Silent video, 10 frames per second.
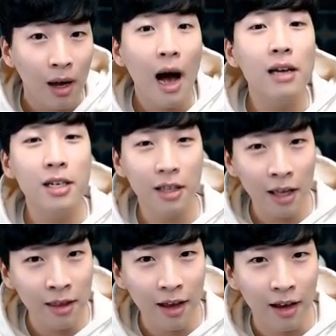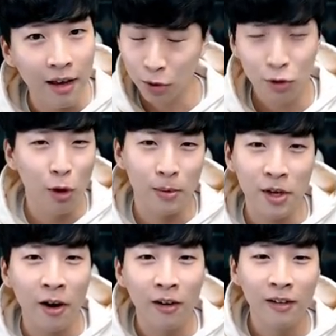하실 텐데 어쩔 수
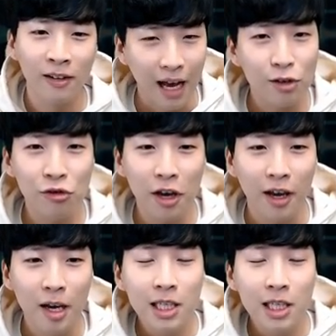없어요 나중에